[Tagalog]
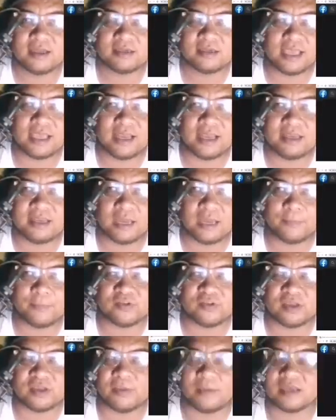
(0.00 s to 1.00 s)
dahil nga
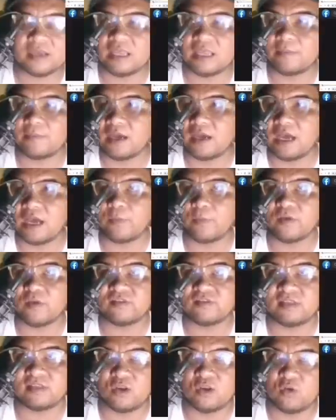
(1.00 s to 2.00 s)
po sa magkaiba nga pong
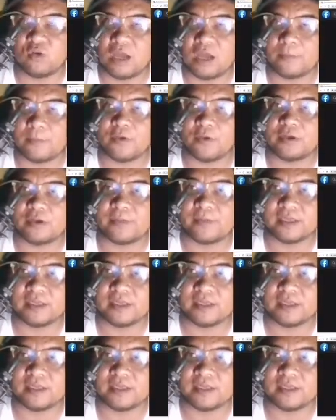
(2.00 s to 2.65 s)
estilo nga po na